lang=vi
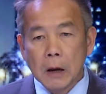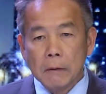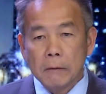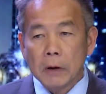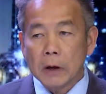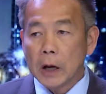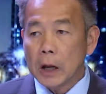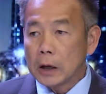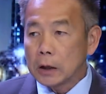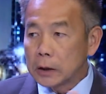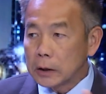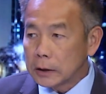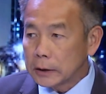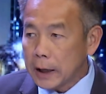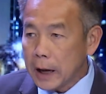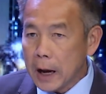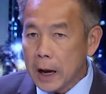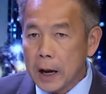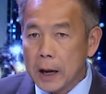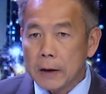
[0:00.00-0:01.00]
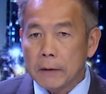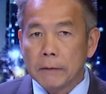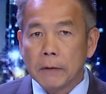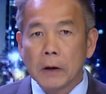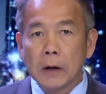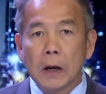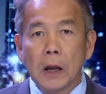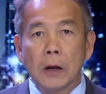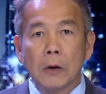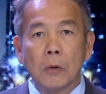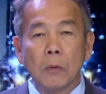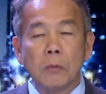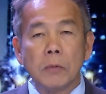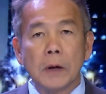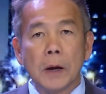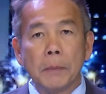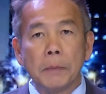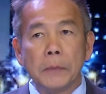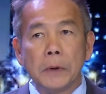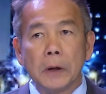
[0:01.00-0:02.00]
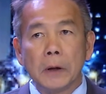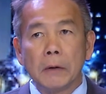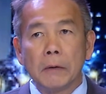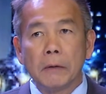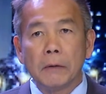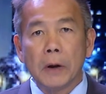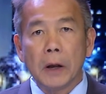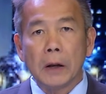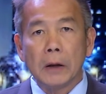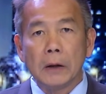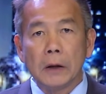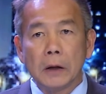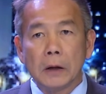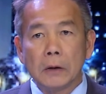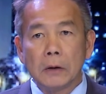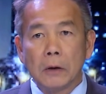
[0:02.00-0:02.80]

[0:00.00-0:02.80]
vấn đề ngừa thai, vấn đề cung cấp những về những